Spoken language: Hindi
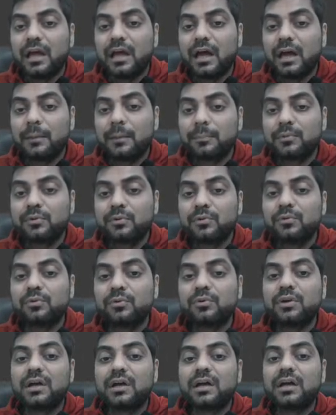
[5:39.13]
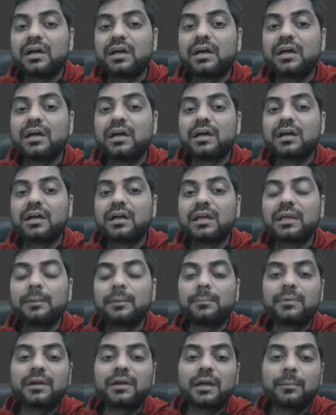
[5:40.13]
आपको कहीं
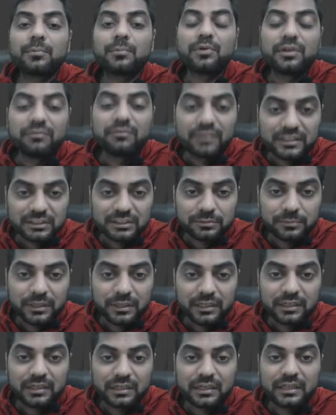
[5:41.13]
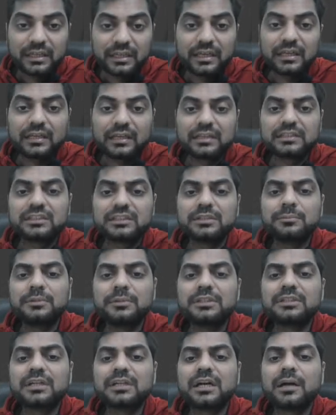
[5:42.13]
पर आपको इन्वेस्टमेंट करनी है किसी
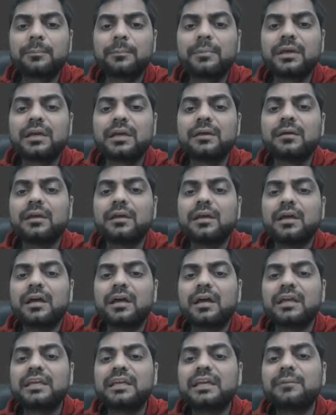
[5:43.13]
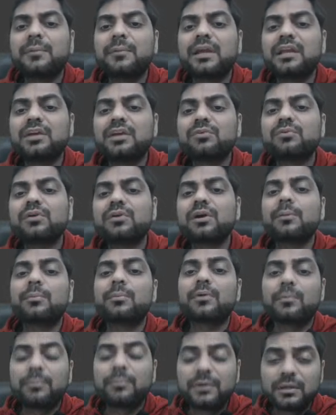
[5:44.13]
भी जगह पे ये मैं नहीं कहूँगा
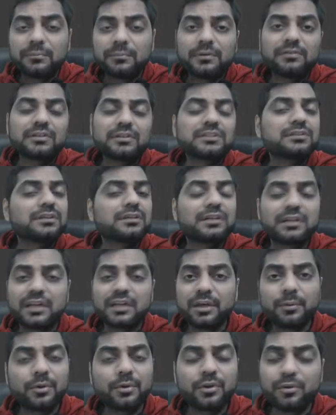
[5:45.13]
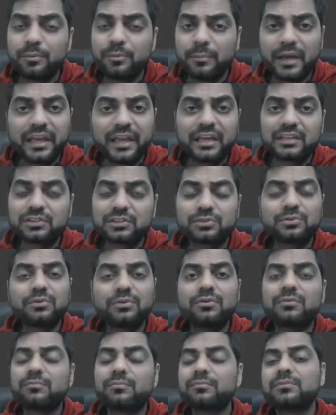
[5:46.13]
प्रॉपर्टी में इन्वेस्ट करने है क्योंकि बैंक इसको
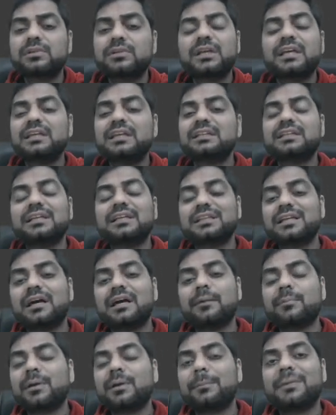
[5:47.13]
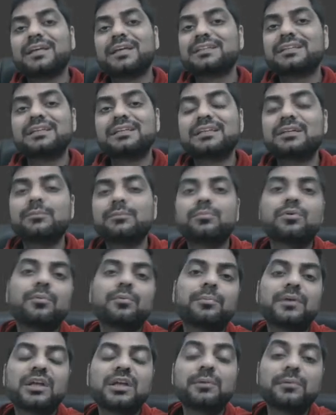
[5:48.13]
नहीं देता आपका पैसा है कि
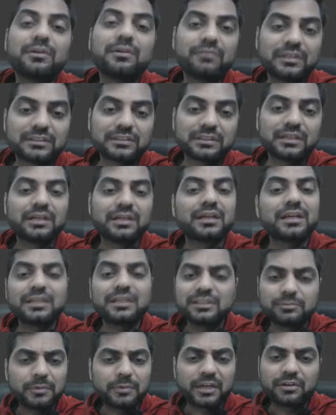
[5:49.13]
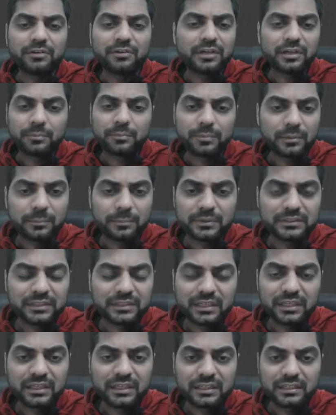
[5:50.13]
प्रॉपर्टी में इन्वेस्ट करने के लिए स्पेकुलेटिव पर्पज
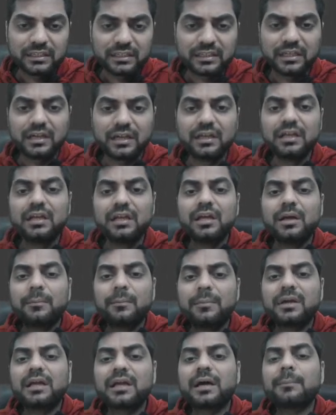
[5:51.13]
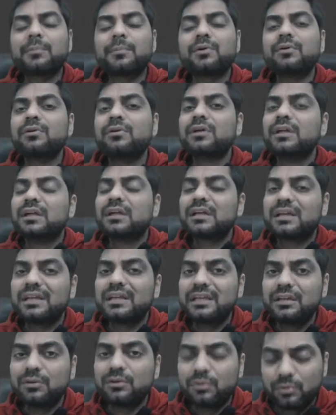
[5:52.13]
से नहीं देता बट आपको
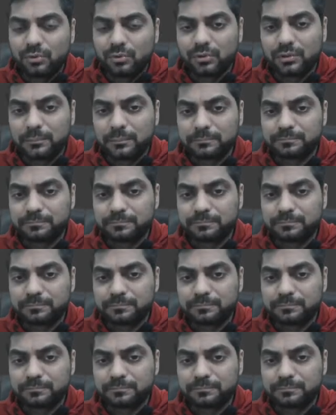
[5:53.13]
कहीं और